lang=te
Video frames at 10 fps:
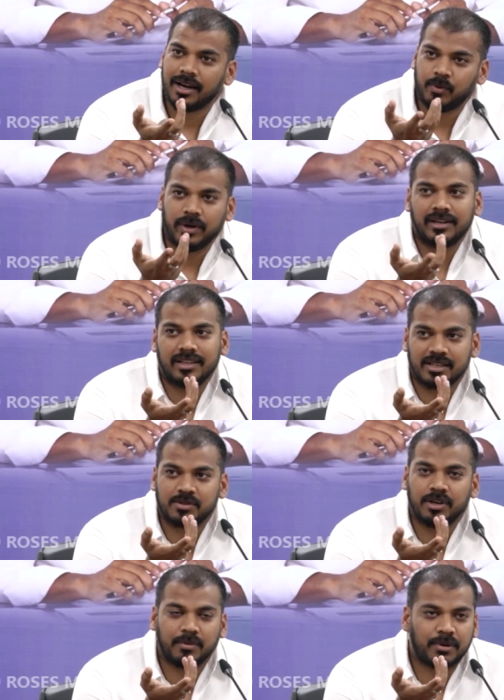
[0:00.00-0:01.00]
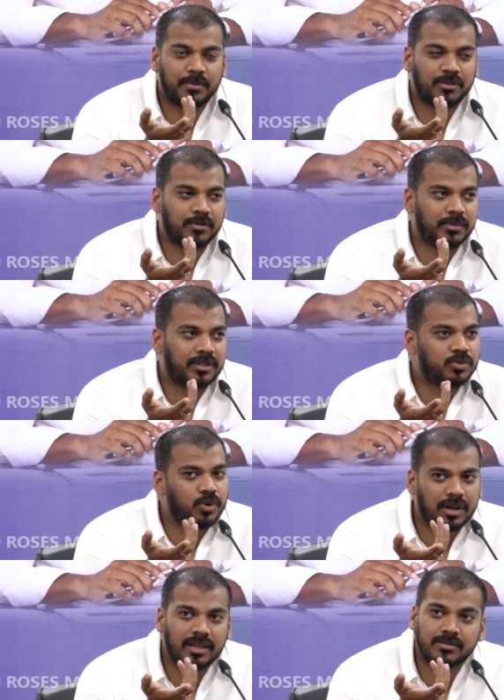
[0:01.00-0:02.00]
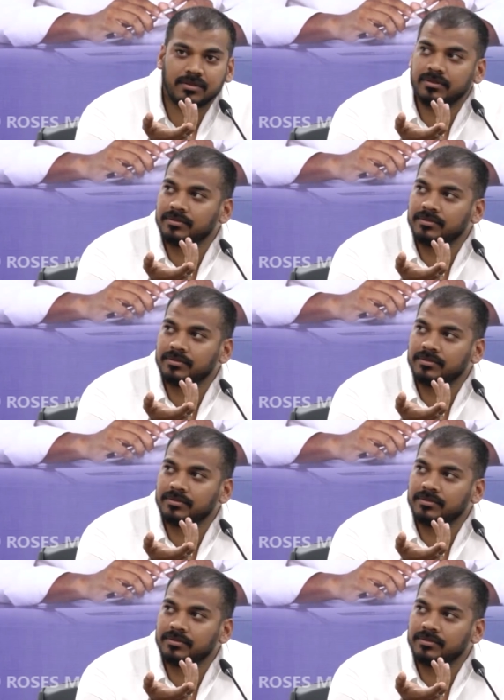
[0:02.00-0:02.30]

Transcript: ట్వీట్లు చేస్తుంటే ప్రభుత్వం మీద జోకులు వేస్తాం